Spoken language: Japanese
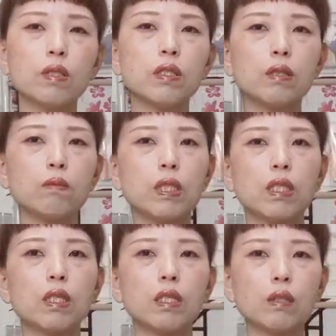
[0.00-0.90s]
試してみ
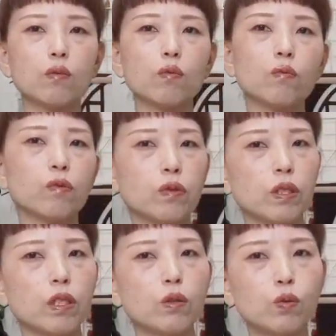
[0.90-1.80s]
たいなと思っ
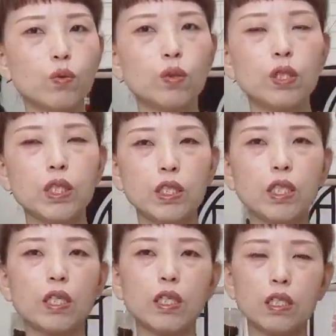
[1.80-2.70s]
ている次
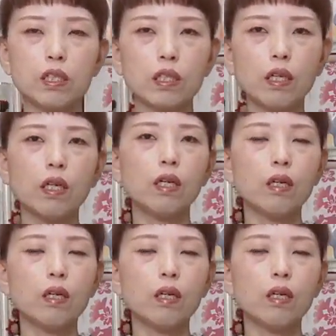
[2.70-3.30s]
第ですが、